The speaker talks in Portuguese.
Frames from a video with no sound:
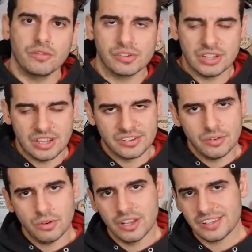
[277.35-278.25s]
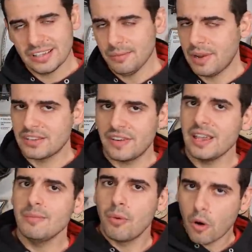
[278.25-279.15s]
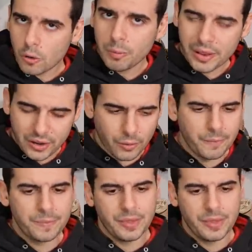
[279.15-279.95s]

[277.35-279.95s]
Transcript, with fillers: você tenha segurança, mas vai embora o pneu.